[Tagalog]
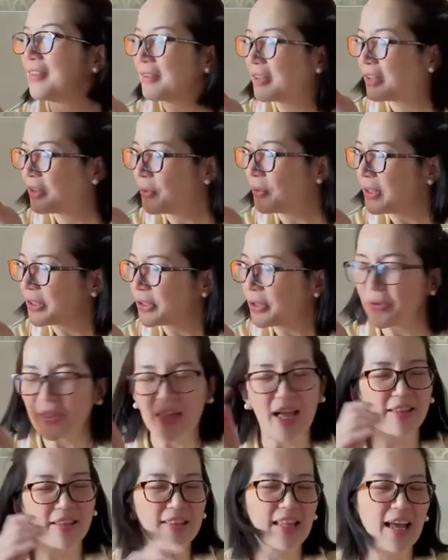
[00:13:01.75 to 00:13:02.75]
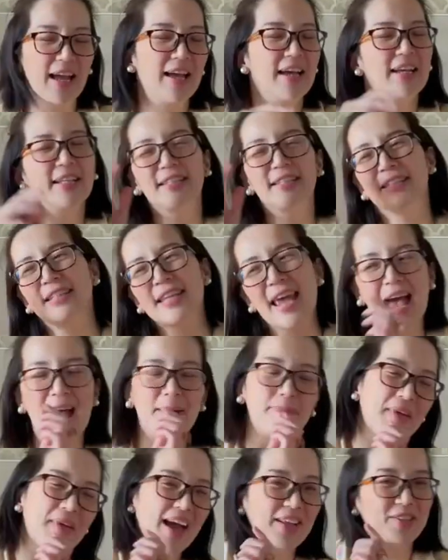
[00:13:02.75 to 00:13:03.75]
you will do that na
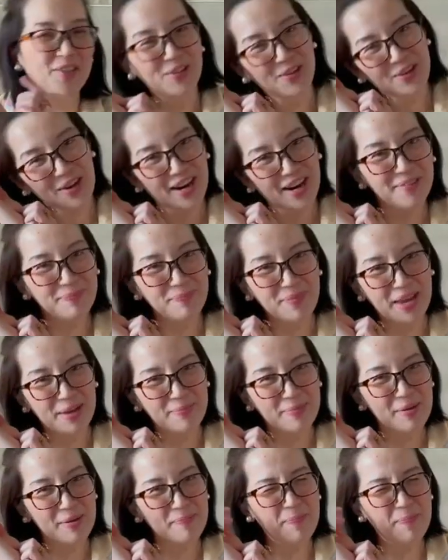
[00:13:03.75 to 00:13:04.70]
tap add to cart baby.